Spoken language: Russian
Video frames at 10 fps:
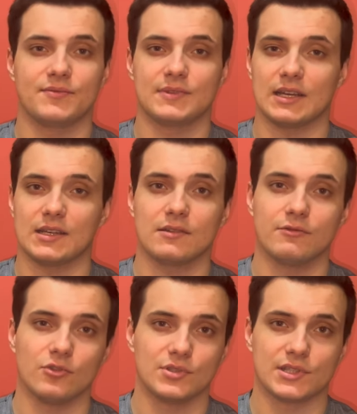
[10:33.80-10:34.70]
так как вы
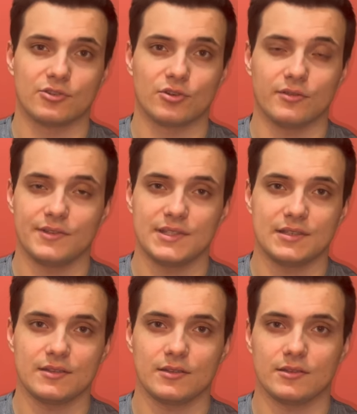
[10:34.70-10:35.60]

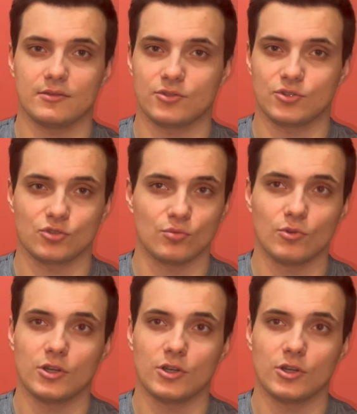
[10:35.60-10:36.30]
установите сумму,